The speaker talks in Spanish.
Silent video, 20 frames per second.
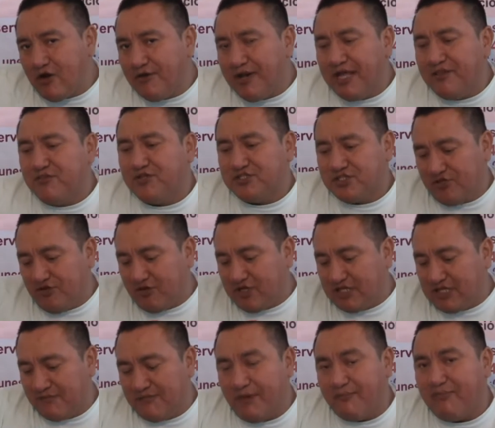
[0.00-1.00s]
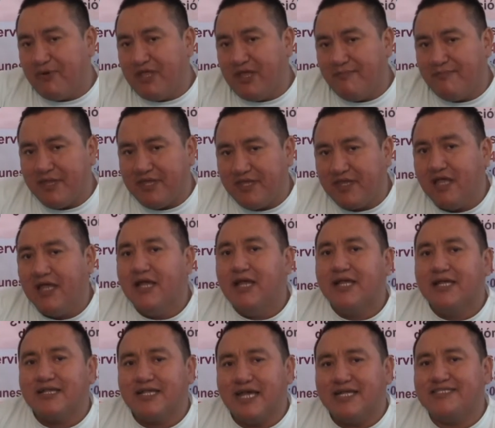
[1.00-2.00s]
cobrando, sino que también puede pedir
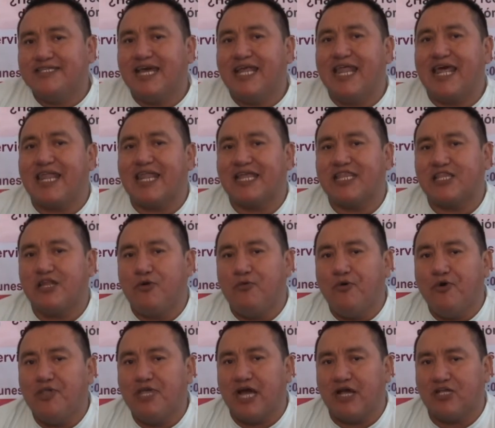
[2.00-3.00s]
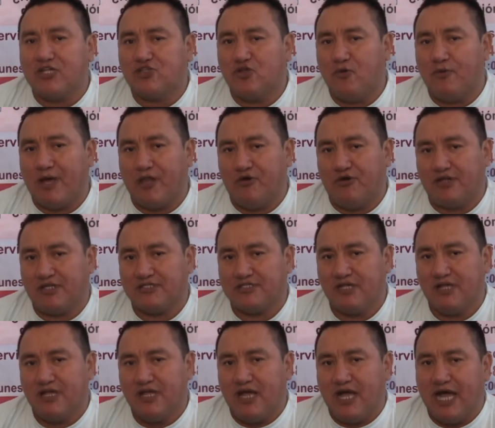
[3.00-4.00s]
que se le retribuyan esos
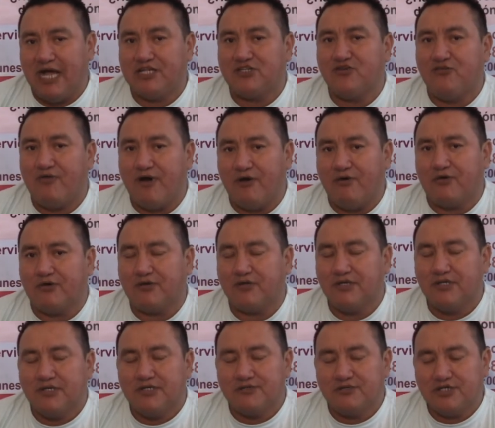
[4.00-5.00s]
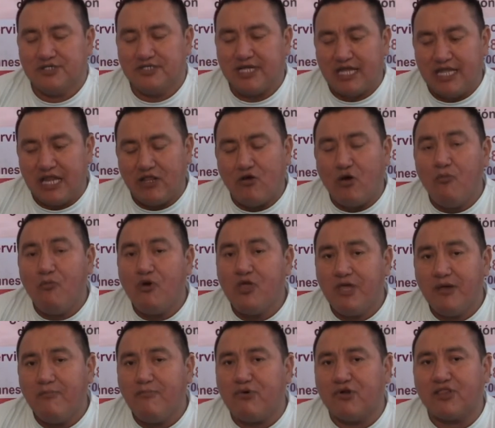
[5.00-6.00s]
valores a su favor. Entonces, hay algo
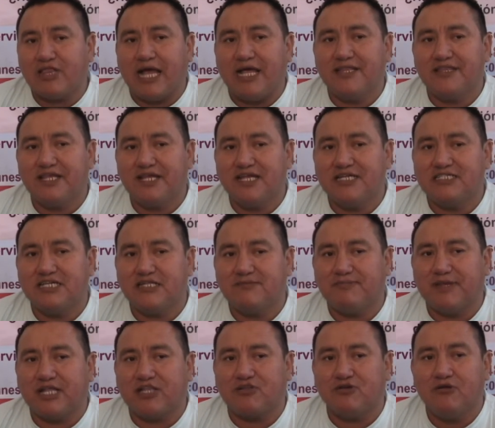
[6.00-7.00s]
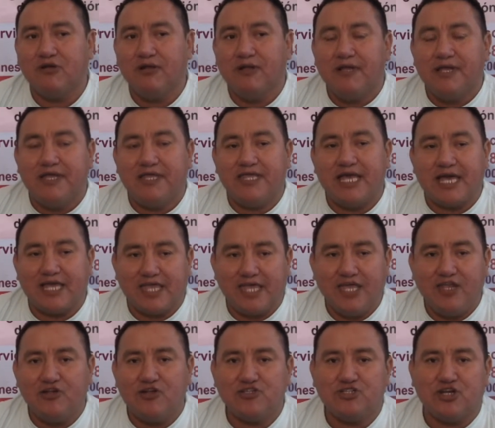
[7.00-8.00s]
muy importante en ese aspecto y
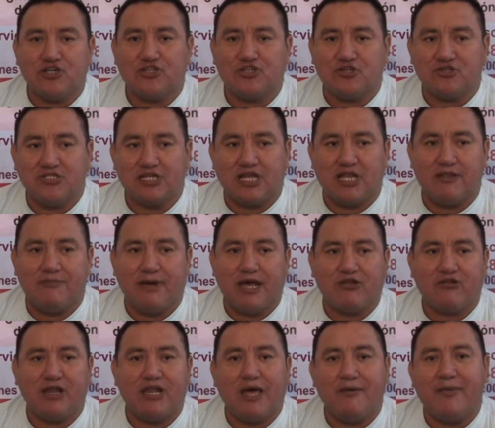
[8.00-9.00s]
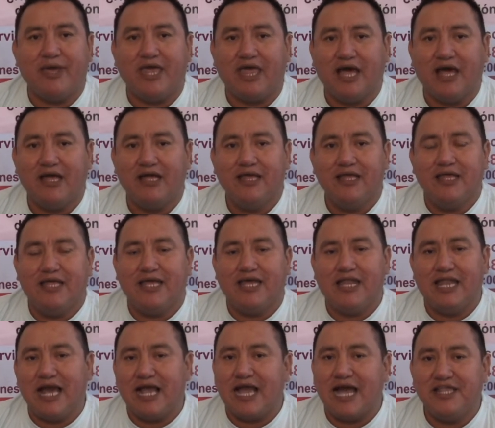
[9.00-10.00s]
aquí nosotros en el barrio Alameda
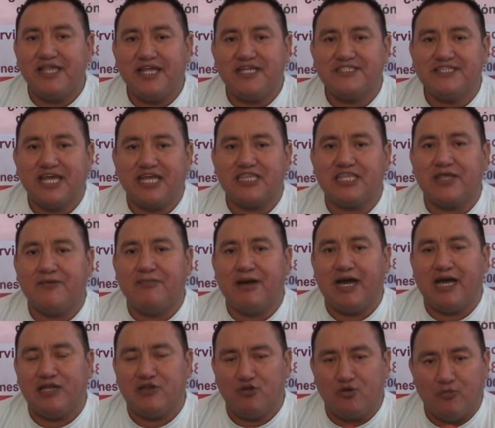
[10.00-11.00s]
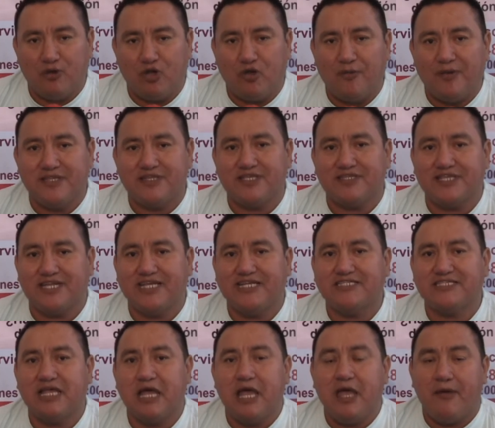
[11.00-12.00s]
en la calle séptima, número
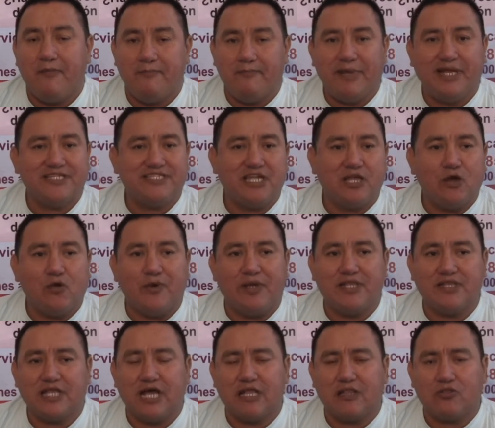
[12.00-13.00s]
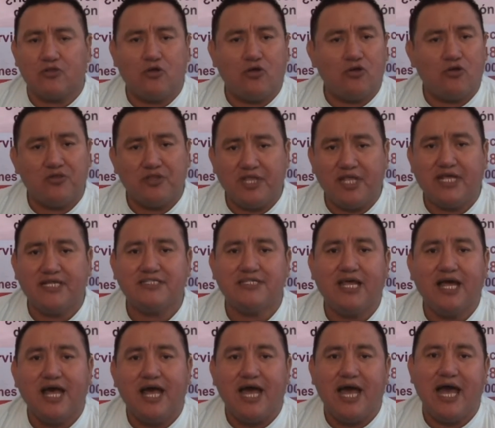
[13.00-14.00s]
23, B50. Todos los días
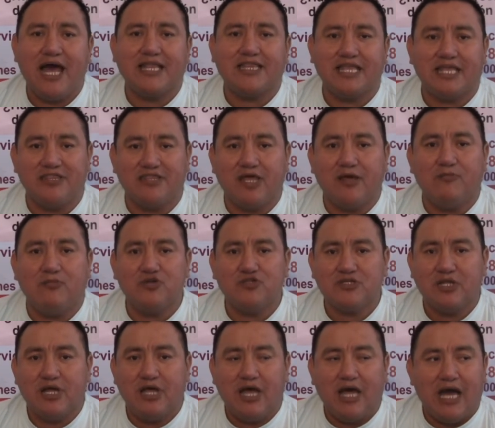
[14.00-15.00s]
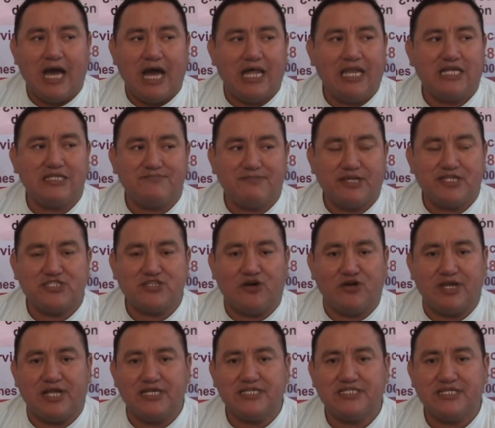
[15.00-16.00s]
atendemos a las
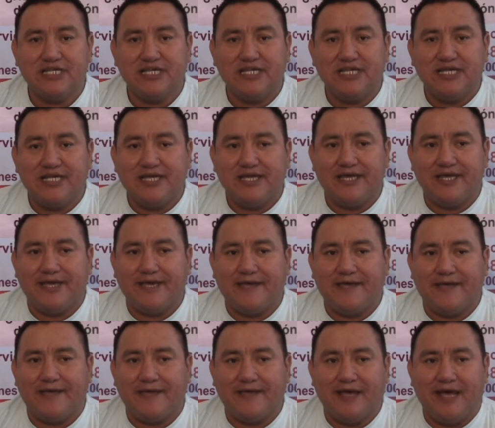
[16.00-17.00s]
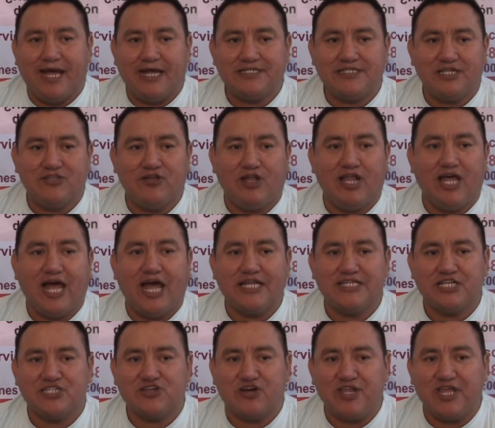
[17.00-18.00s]
personas eh, haciendo la
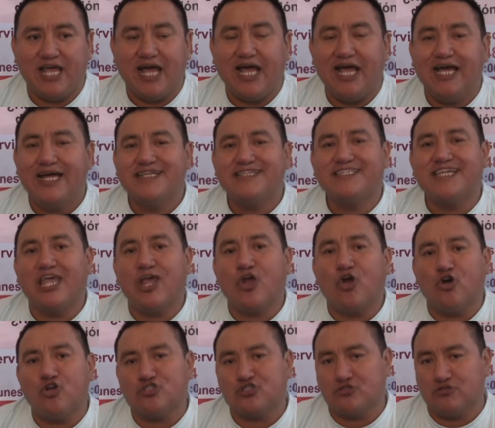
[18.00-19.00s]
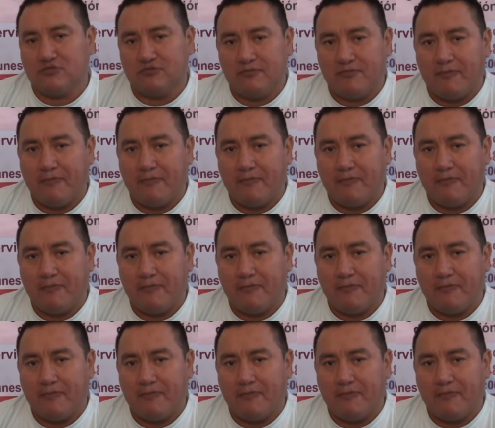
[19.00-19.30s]
asesoría sin costo.